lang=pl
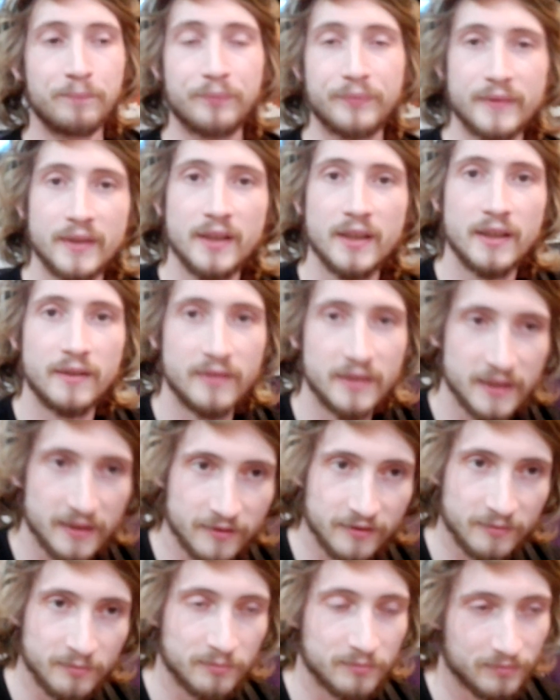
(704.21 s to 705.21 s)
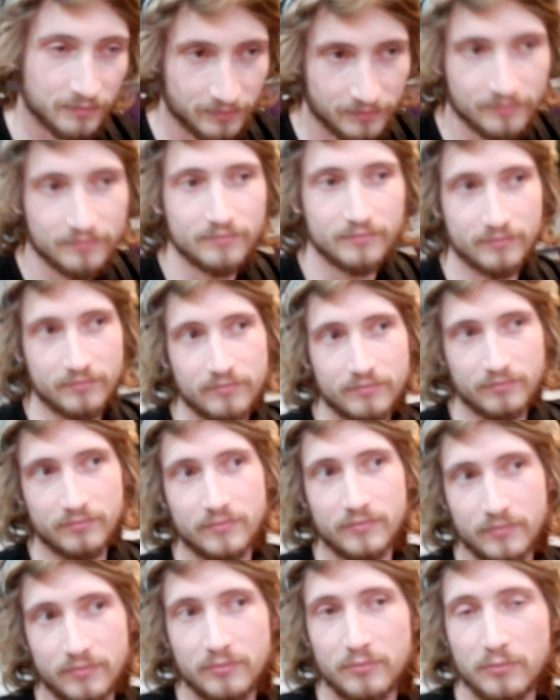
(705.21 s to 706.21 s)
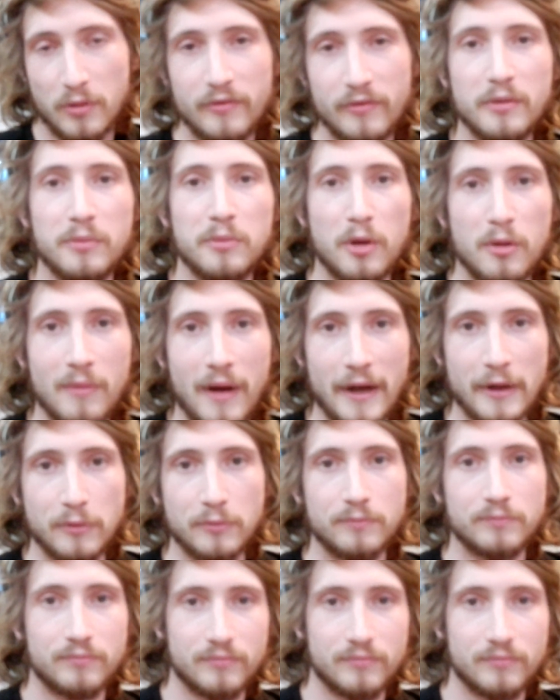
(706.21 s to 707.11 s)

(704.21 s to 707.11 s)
Mm, e, więc mówimy o maju.